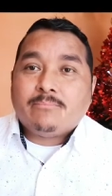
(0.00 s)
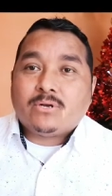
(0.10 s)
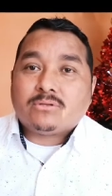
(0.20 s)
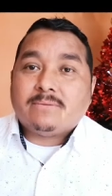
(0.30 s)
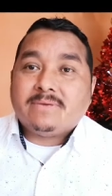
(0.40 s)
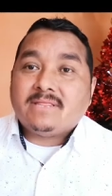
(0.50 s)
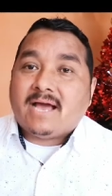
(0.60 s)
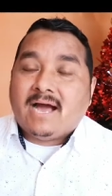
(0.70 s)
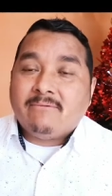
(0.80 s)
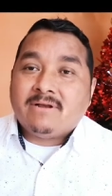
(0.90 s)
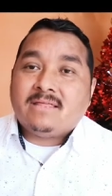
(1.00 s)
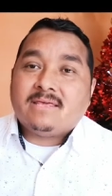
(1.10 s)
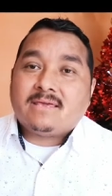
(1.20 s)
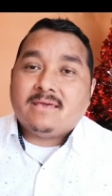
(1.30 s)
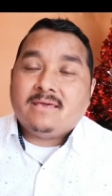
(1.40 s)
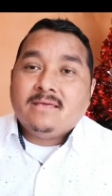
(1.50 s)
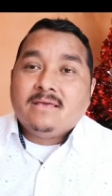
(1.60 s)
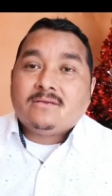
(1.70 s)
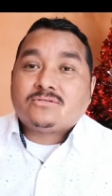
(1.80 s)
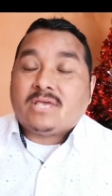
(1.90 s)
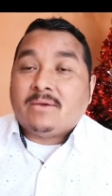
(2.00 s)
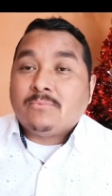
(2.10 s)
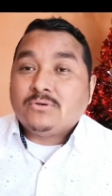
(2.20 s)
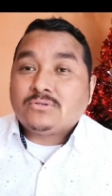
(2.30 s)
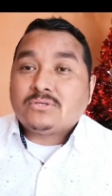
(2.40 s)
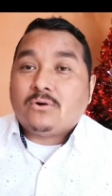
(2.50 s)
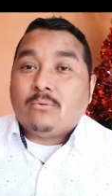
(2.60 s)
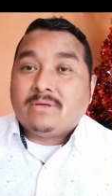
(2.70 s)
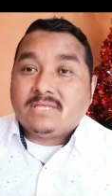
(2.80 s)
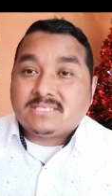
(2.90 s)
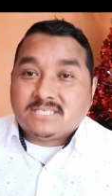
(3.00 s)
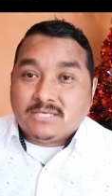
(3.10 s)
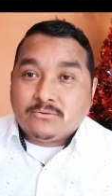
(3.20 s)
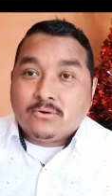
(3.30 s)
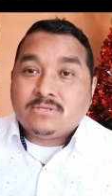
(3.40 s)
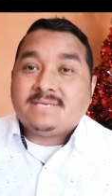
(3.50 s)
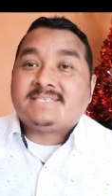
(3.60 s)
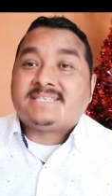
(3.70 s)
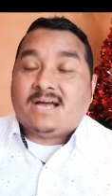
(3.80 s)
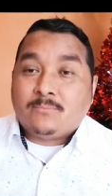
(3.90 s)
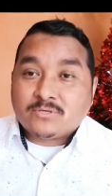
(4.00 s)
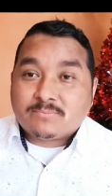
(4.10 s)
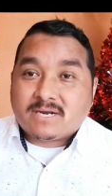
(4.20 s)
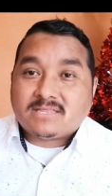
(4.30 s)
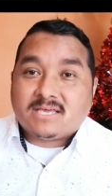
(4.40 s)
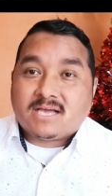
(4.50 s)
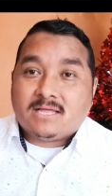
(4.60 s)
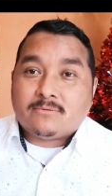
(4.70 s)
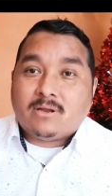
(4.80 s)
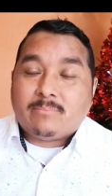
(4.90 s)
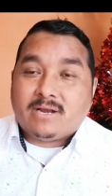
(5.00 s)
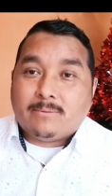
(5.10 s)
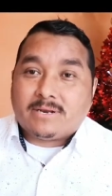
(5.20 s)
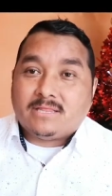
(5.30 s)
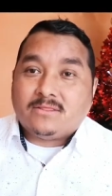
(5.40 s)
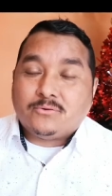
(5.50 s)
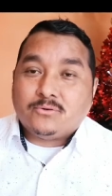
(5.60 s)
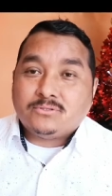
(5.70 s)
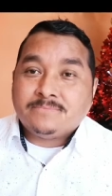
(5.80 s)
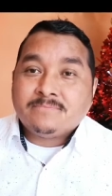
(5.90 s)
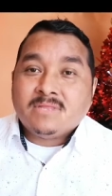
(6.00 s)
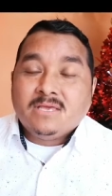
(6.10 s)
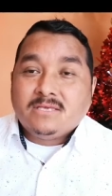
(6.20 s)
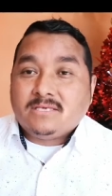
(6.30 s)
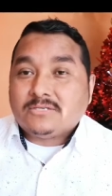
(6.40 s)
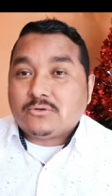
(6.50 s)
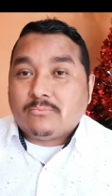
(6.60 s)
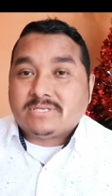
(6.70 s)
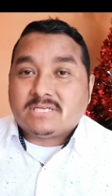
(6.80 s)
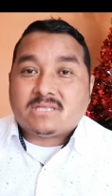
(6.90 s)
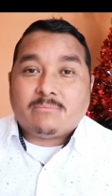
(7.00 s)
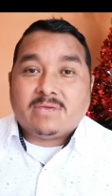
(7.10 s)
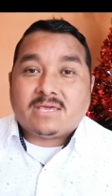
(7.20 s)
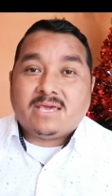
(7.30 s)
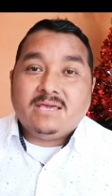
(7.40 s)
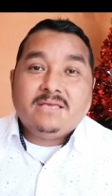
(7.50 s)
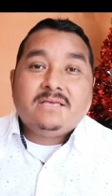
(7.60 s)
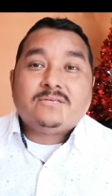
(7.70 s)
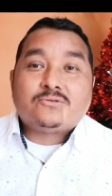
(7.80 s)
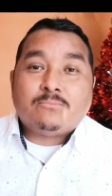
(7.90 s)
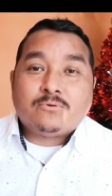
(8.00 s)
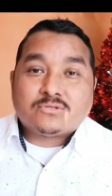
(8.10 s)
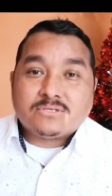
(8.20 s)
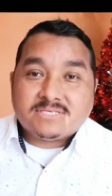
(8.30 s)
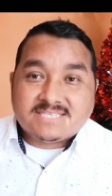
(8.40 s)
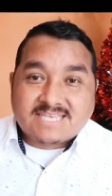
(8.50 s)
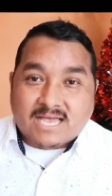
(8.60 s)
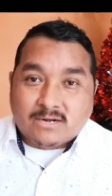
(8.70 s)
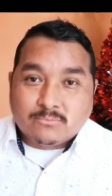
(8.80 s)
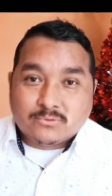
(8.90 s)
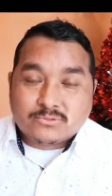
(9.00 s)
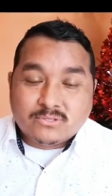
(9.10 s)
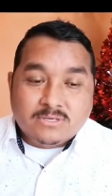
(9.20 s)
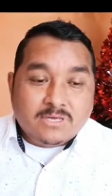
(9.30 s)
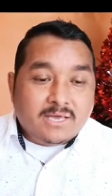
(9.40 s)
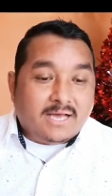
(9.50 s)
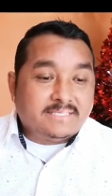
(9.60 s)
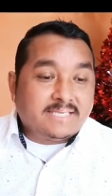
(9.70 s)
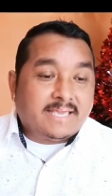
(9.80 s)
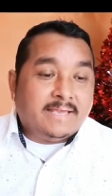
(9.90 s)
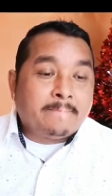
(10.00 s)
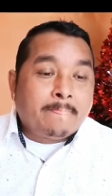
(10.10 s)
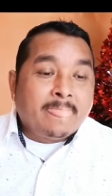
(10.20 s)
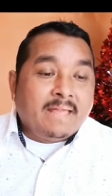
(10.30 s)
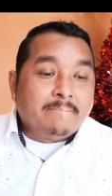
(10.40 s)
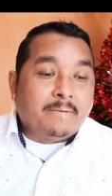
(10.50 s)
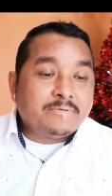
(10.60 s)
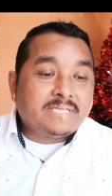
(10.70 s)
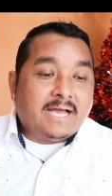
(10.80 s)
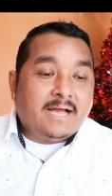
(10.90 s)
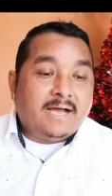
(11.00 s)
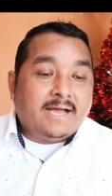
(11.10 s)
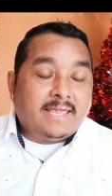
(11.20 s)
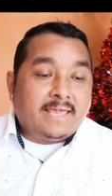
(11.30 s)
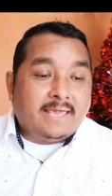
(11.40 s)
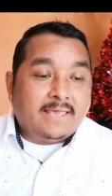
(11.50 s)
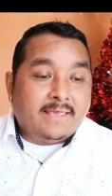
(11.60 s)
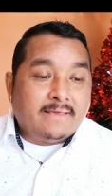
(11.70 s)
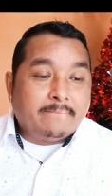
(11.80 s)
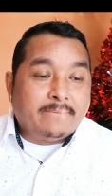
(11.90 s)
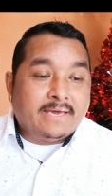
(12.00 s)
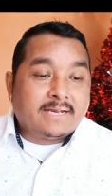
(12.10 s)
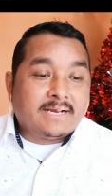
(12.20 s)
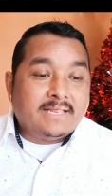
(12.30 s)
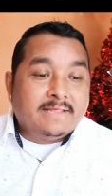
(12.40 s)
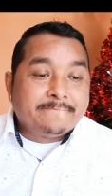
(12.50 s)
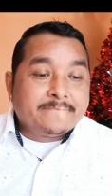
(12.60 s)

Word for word: pero también habla de que hemos obedecido y estamos practicando la palabra de Dios y eso muestra también que somos salvos. Así que vamos a eh, ver